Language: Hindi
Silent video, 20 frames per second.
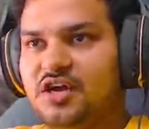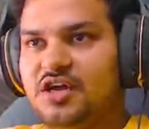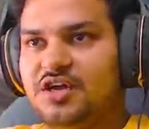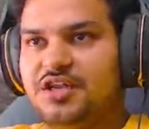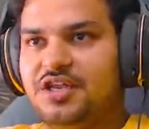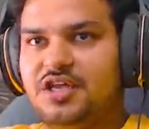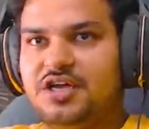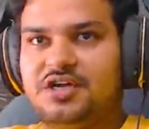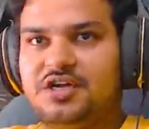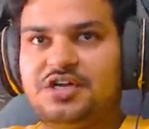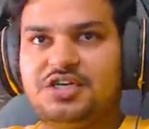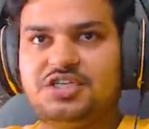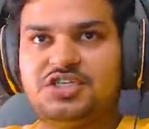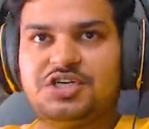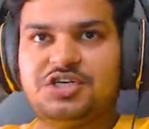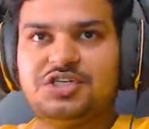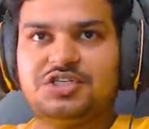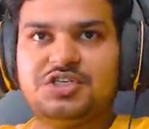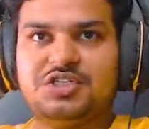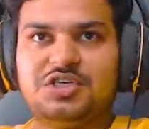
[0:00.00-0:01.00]
रही है
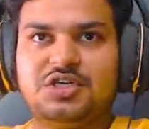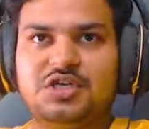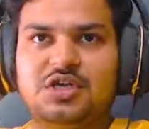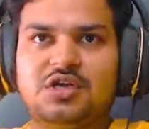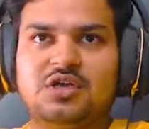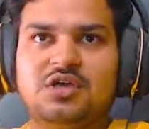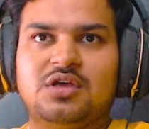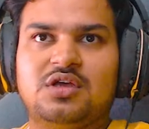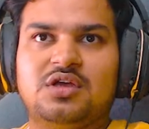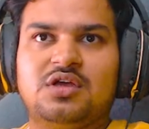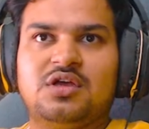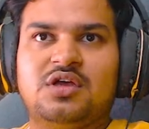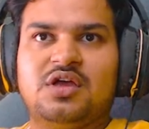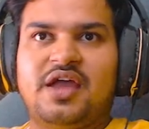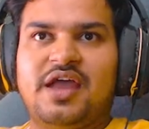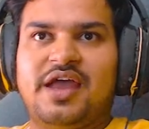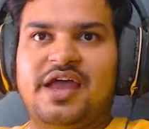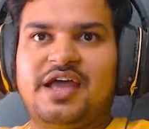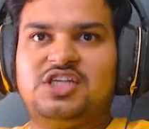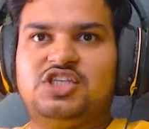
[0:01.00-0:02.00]
कंडीशन इसकी
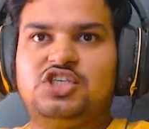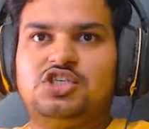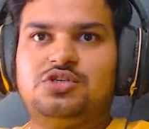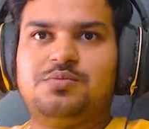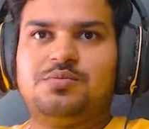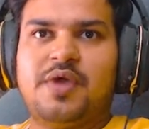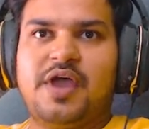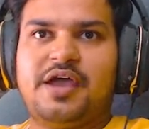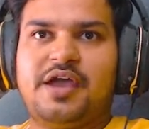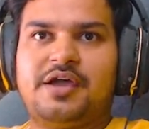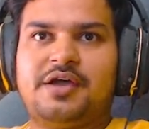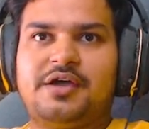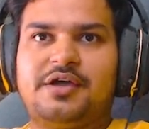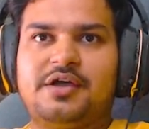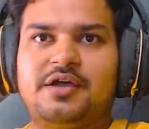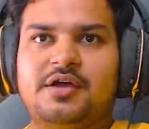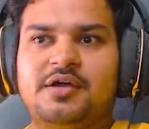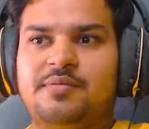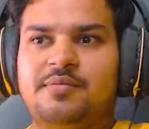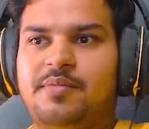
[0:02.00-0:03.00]
हैचबैक
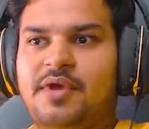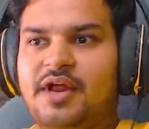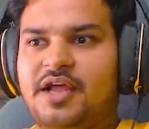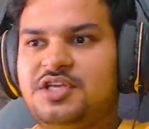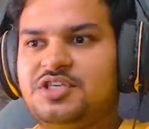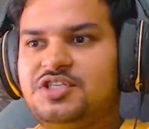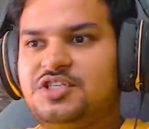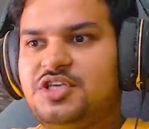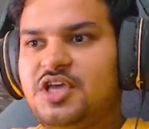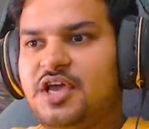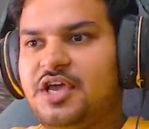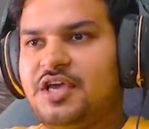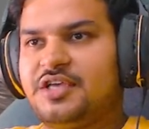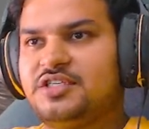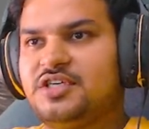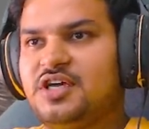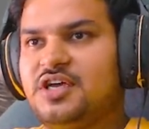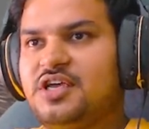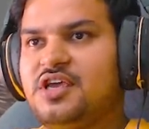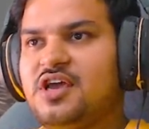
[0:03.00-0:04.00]
प्राइस क्या है
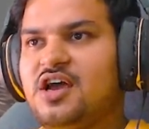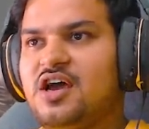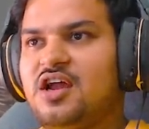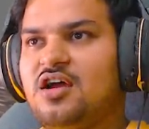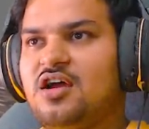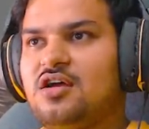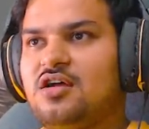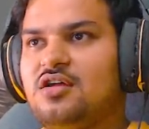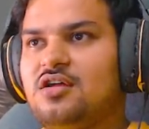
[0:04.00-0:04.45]
इसका ग्यारह